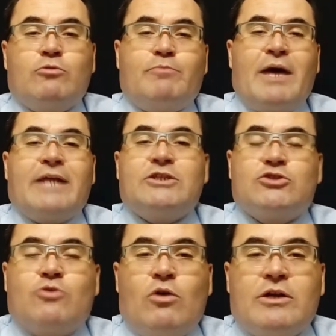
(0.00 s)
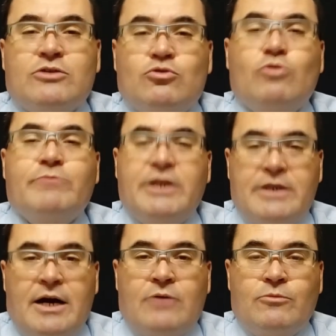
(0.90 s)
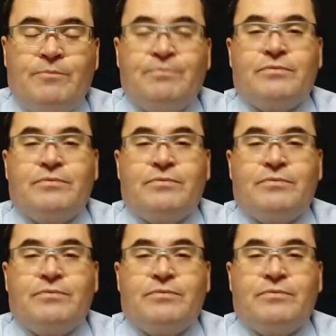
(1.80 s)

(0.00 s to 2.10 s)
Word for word: para a escola dominical